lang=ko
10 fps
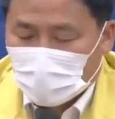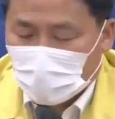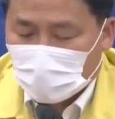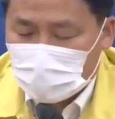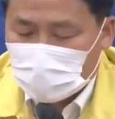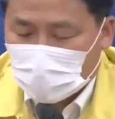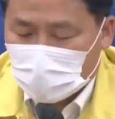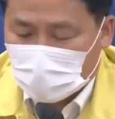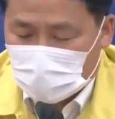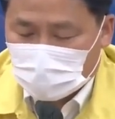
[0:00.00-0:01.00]
여러
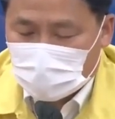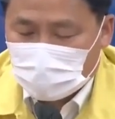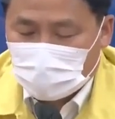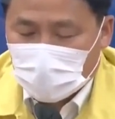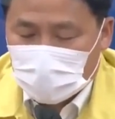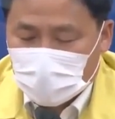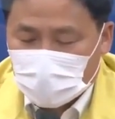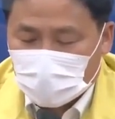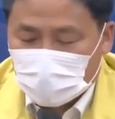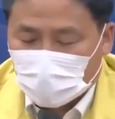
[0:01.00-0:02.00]
차, 집회
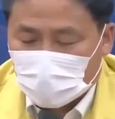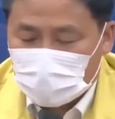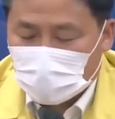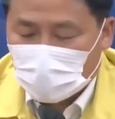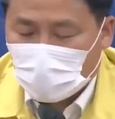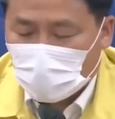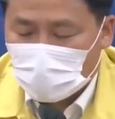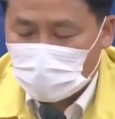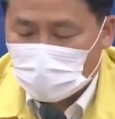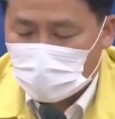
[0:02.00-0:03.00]
자제를 여러 차례
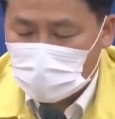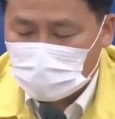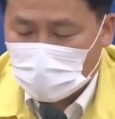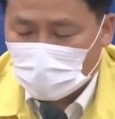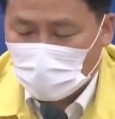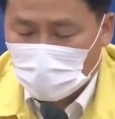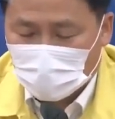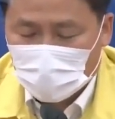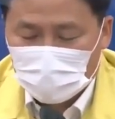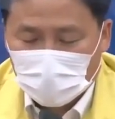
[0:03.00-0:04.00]

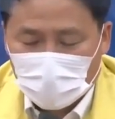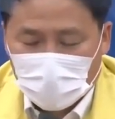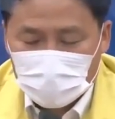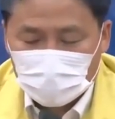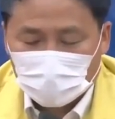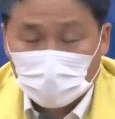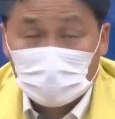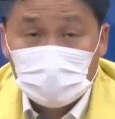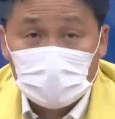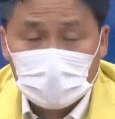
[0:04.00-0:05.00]
호소드렸음에도 일말의 반성도
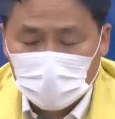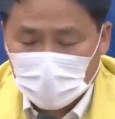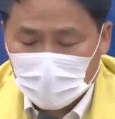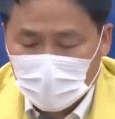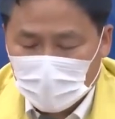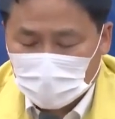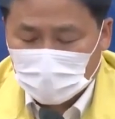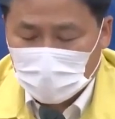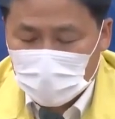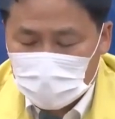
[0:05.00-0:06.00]
없이
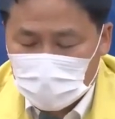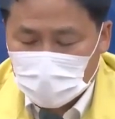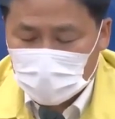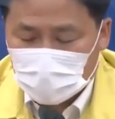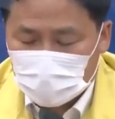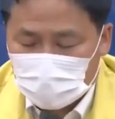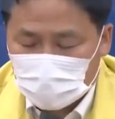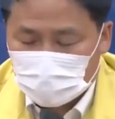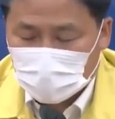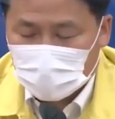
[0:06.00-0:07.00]
또다시 개천절
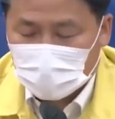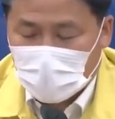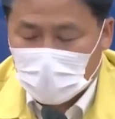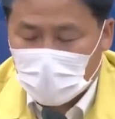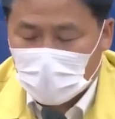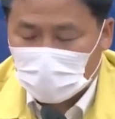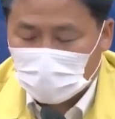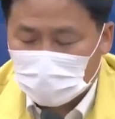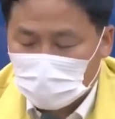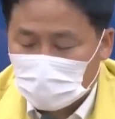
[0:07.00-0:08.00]
집회를
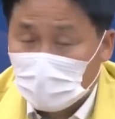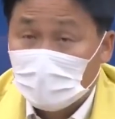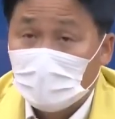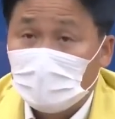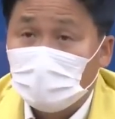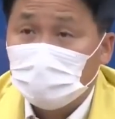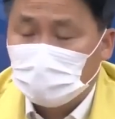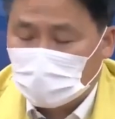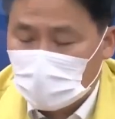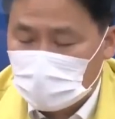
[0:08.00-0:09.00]
강행하려는
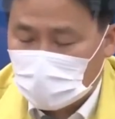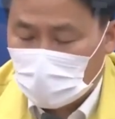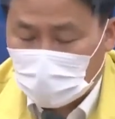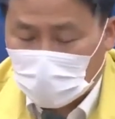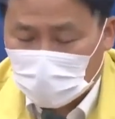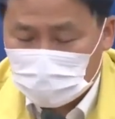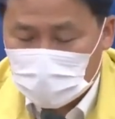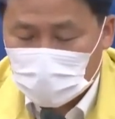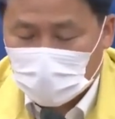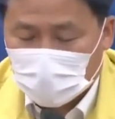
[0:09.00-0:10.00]
극우단체의
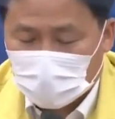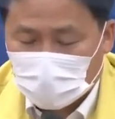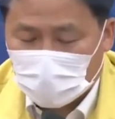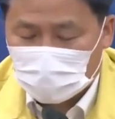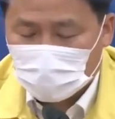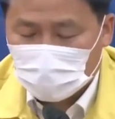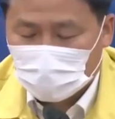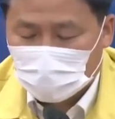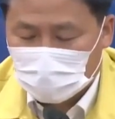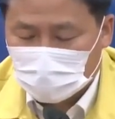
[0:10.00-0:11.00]
파렴치한 행태에
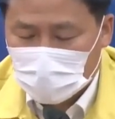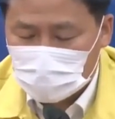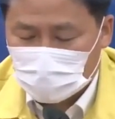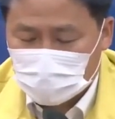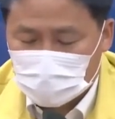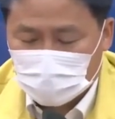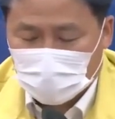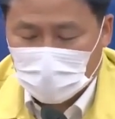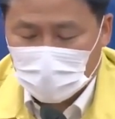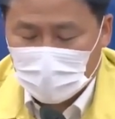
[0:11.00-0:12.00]
분노를 금할 수
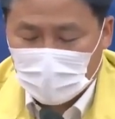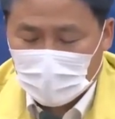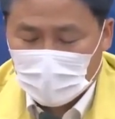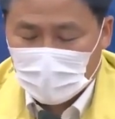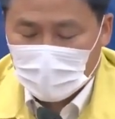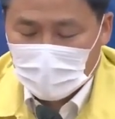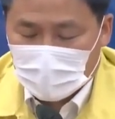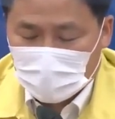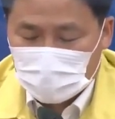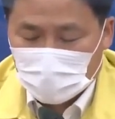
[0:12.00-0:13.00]
없습니다.
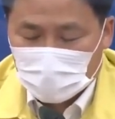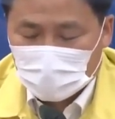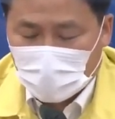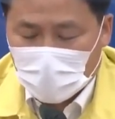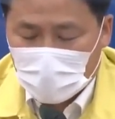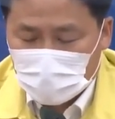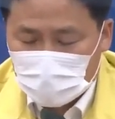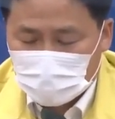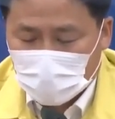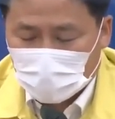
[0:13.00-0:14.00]
이전
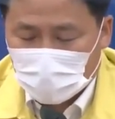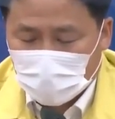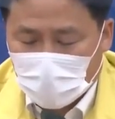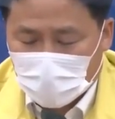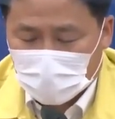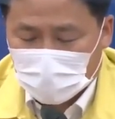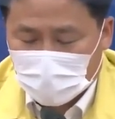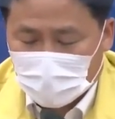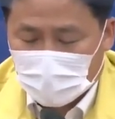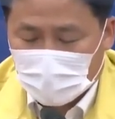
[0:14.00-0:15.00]
광화문 집회로 인한